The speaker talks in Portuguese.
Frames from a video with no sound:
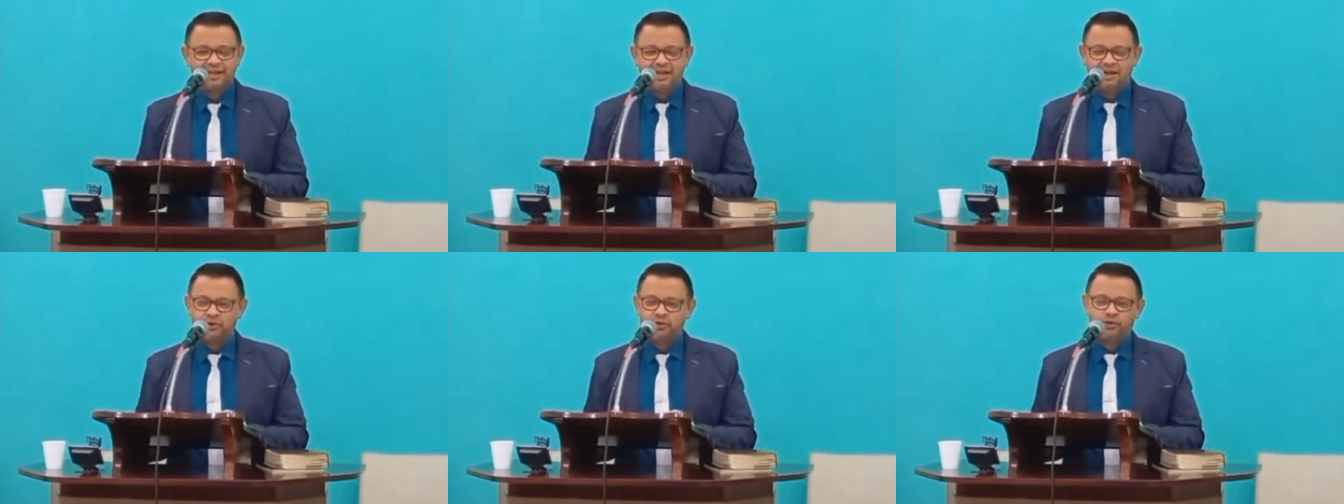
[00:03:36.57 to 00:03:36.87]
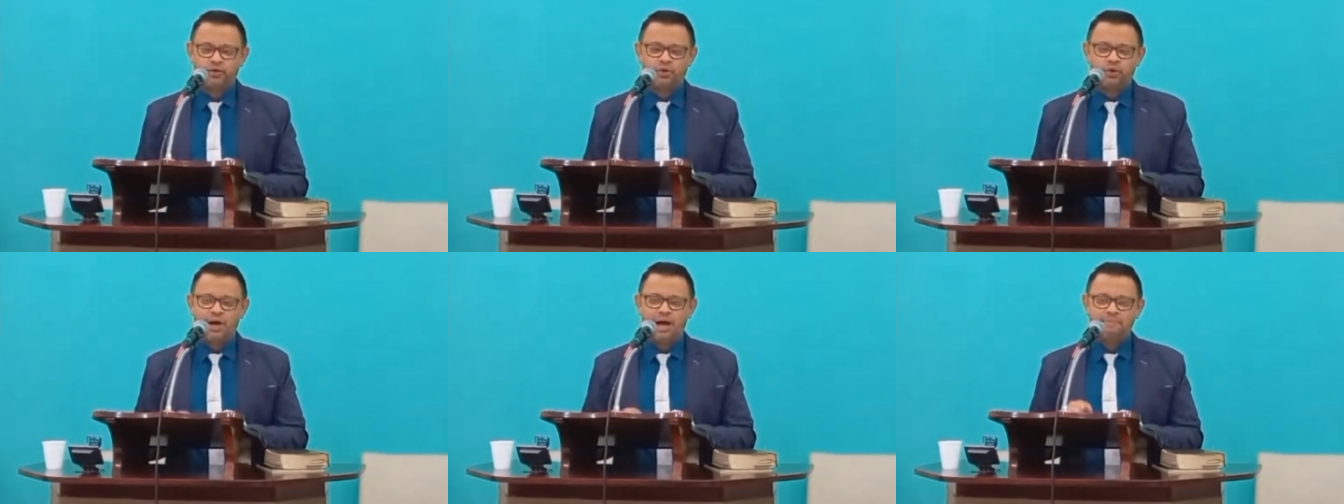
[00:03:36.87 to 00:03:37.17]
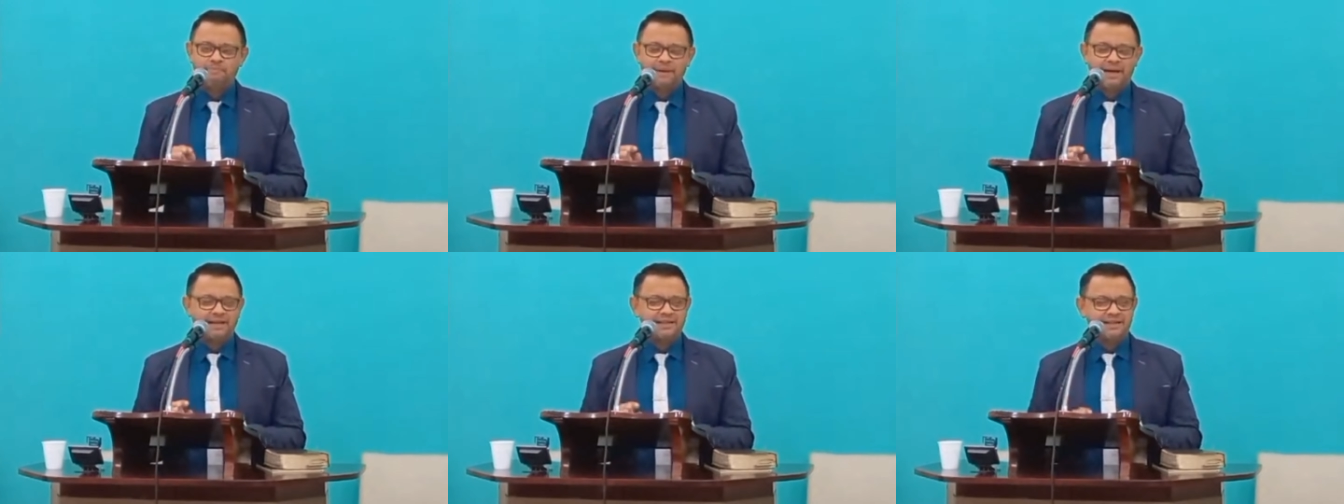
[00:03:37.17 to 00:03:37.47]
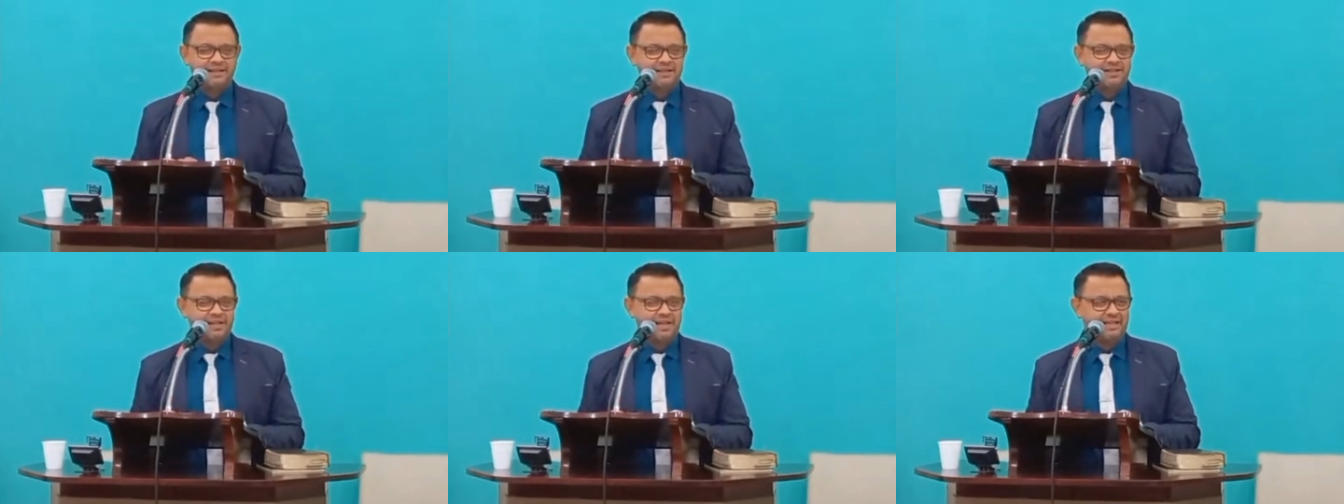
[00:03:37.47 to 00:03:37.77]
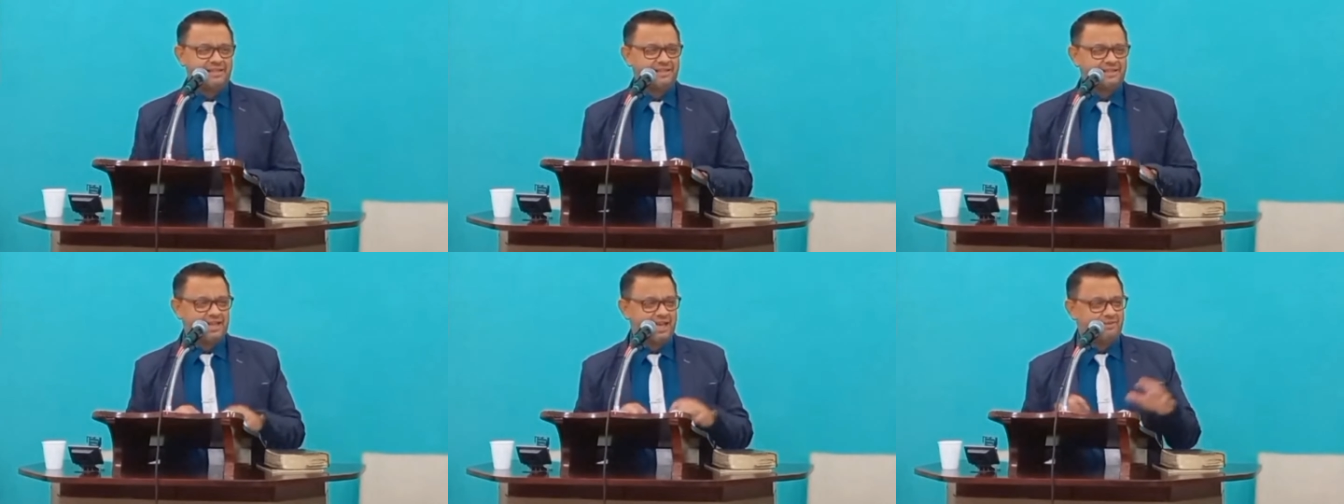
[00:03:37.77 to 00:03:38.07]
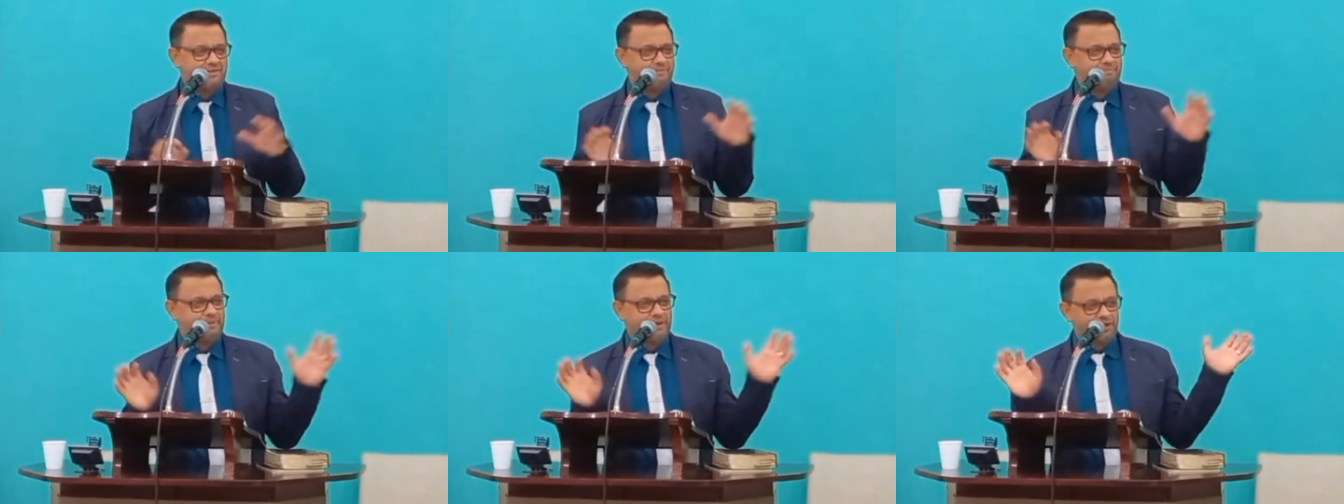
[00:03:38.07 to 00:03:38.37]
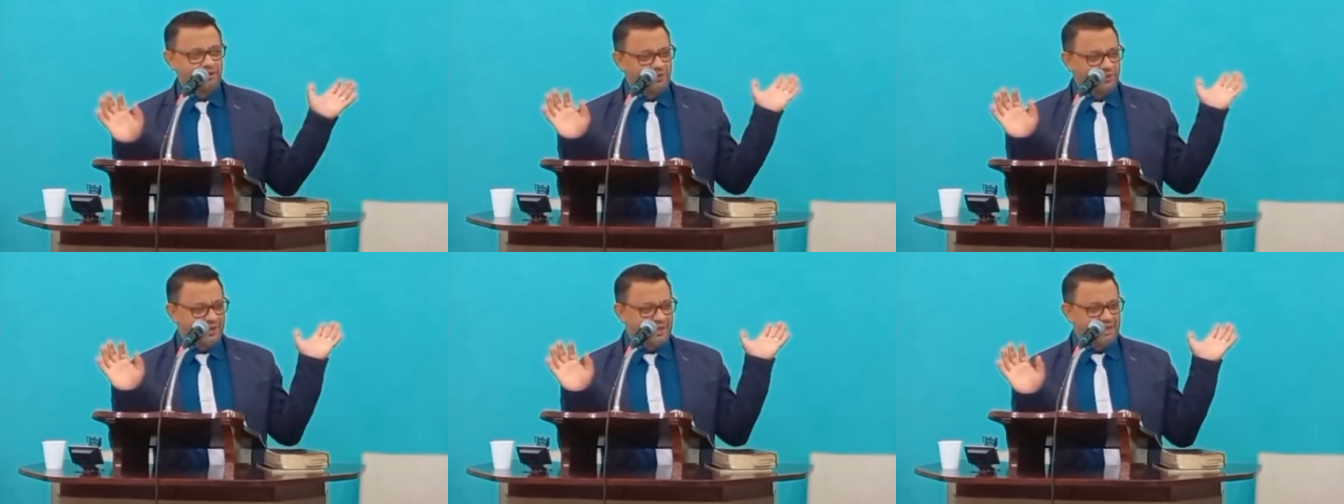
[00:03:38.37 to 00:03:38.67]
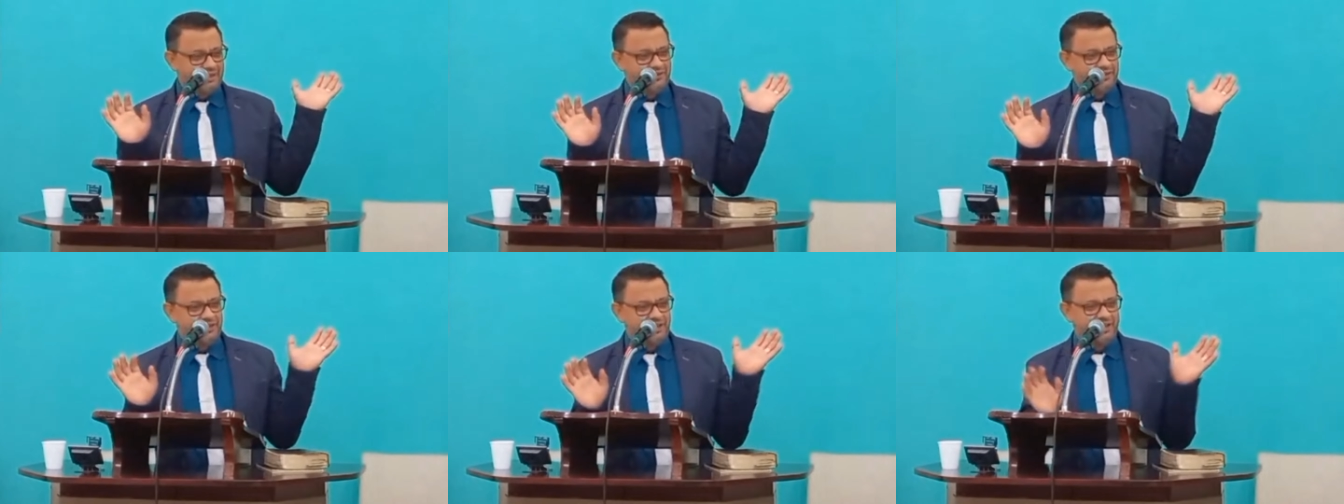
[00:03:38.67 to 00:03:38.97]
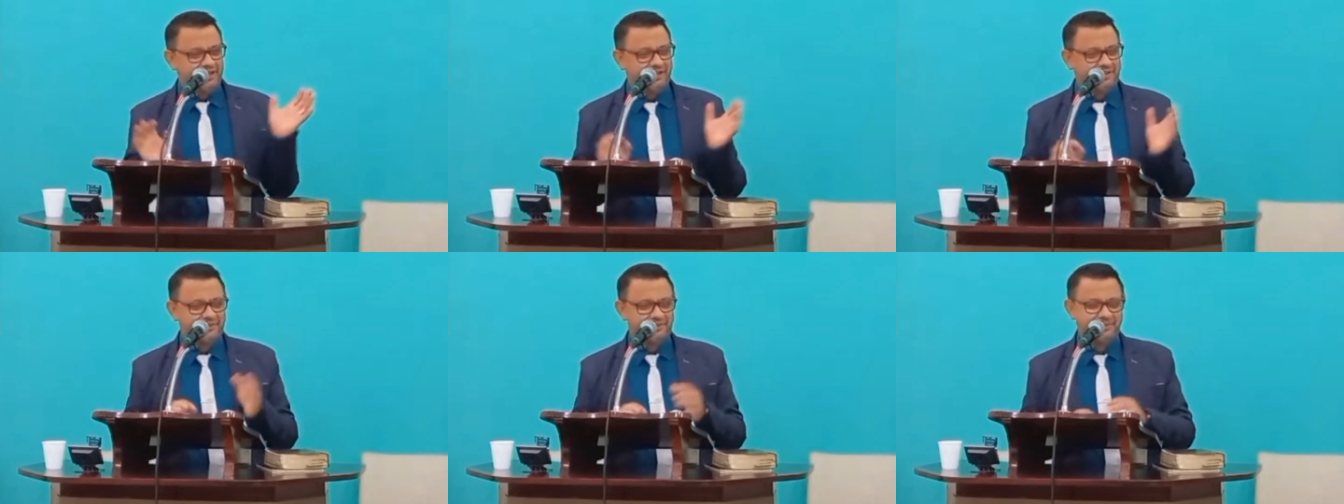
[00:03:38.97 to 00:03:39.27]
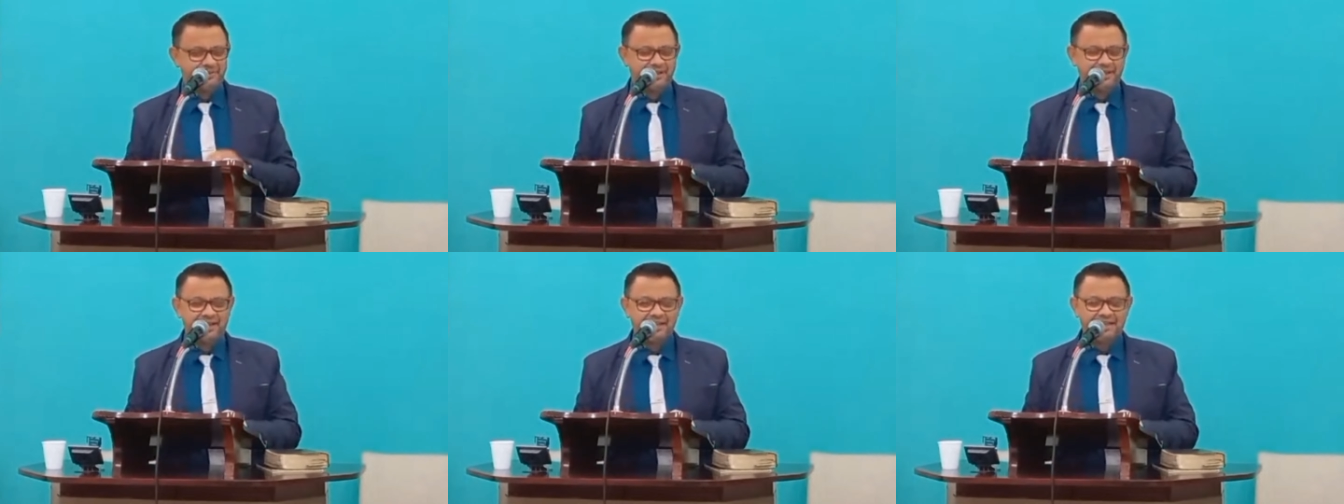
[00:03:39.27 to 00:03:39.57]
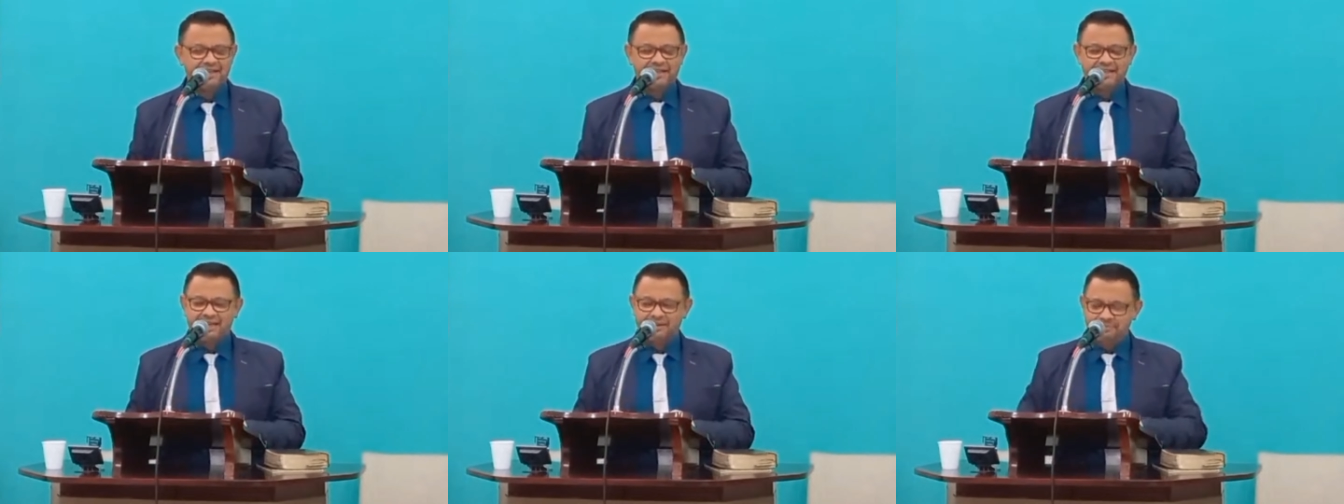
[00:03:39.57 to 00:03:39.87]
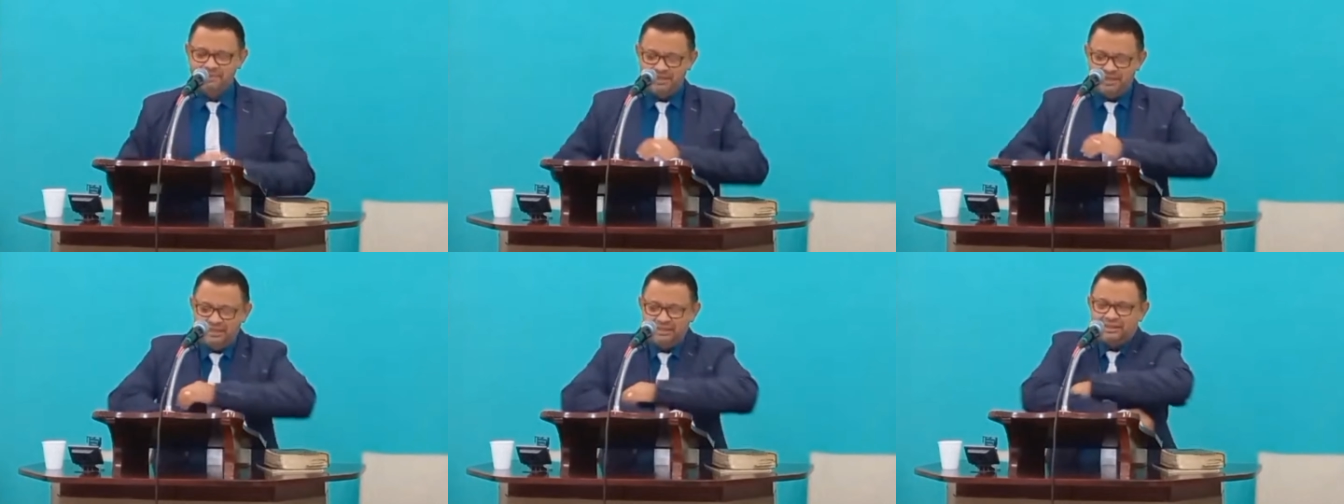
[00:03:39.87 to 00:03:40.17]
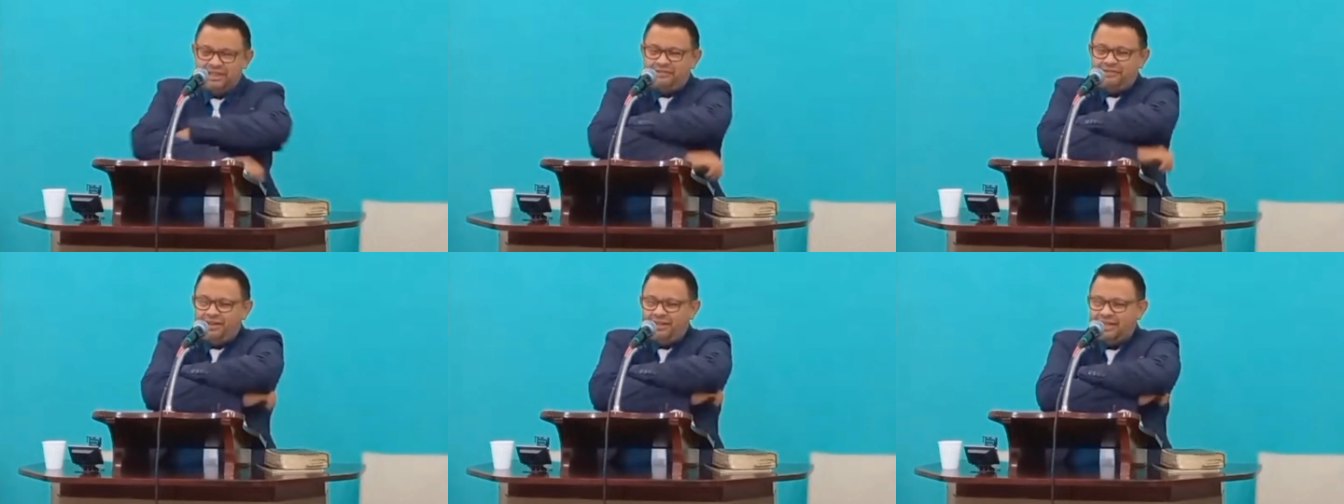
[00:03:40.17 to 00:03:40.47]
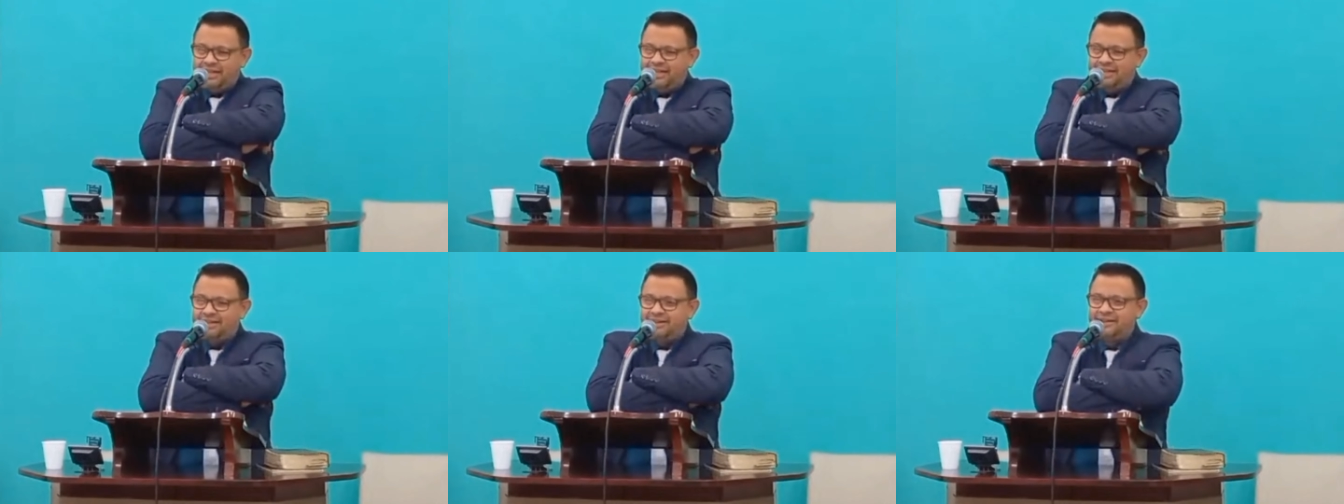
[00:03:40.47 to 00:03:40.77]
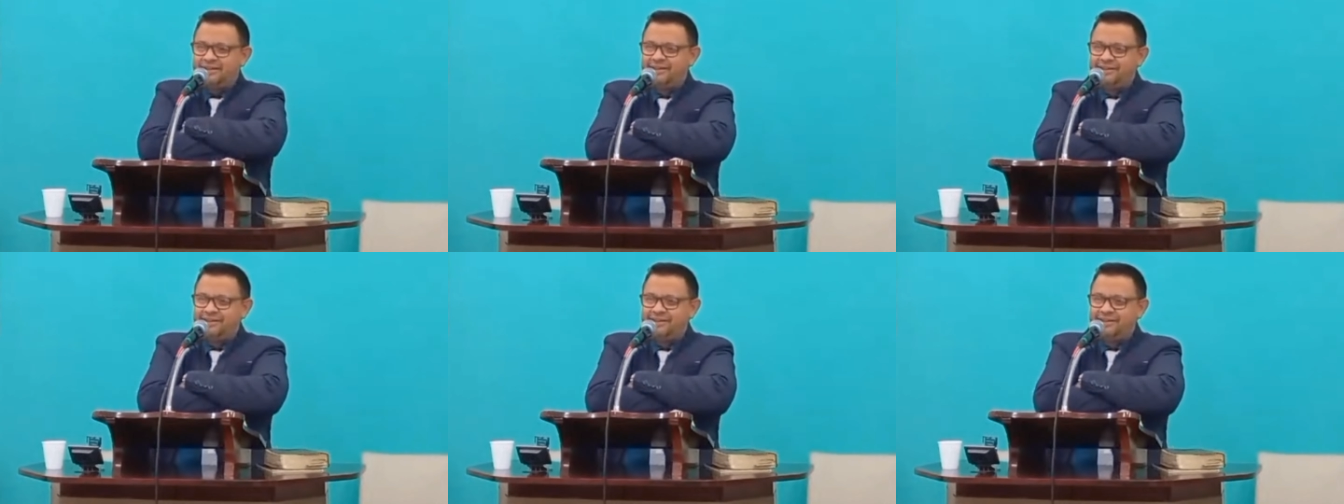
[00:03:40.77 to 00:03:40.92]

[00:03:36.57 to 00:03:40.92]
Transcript: O, o rapazinho já estava perdoado já. E a menina estava lá.